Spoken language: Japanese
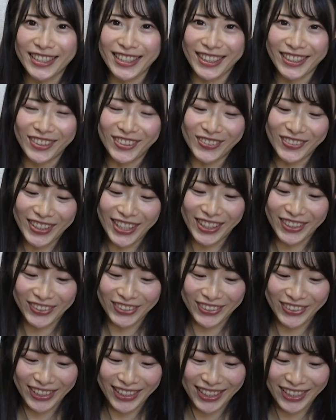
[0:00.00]
着をもらうこ
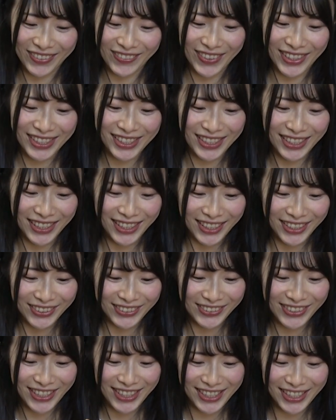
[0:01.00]
とができます。
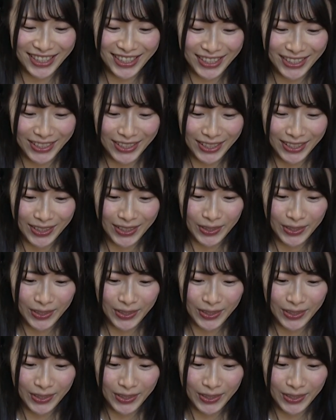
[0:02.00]
嬉しい。